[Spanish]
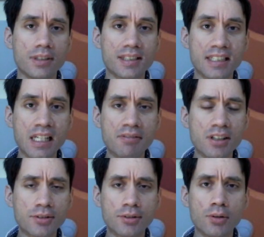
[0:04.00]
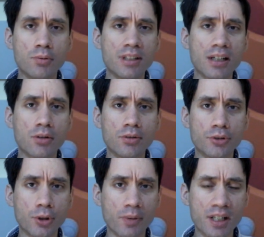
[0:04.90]
se ha abierto una
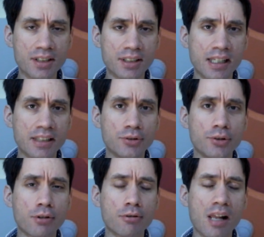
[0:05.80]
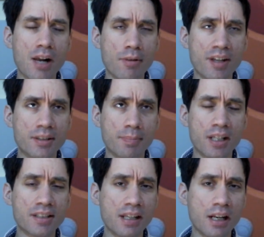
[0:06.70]
controversia en torno a las ruedas de
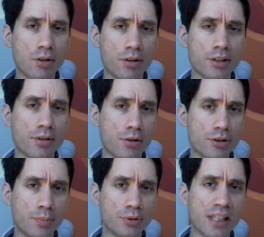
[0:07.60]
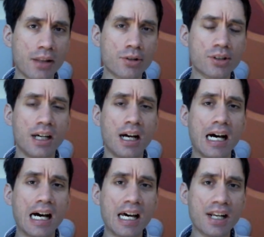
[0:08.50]
prensa en el Congreso de los Diputados
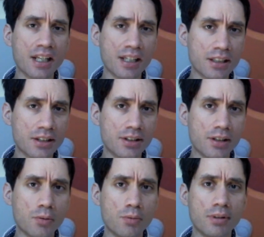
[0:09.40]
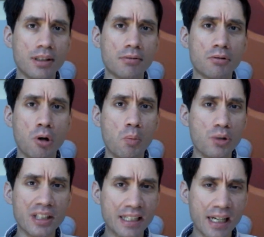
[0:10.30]
a raíz de un
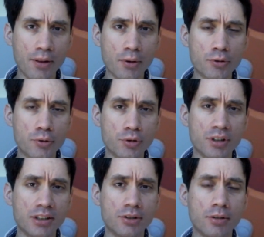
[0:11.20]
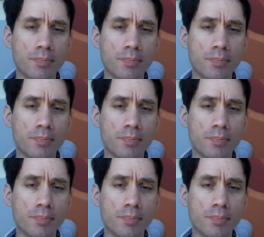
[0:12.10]
comunicado suscrito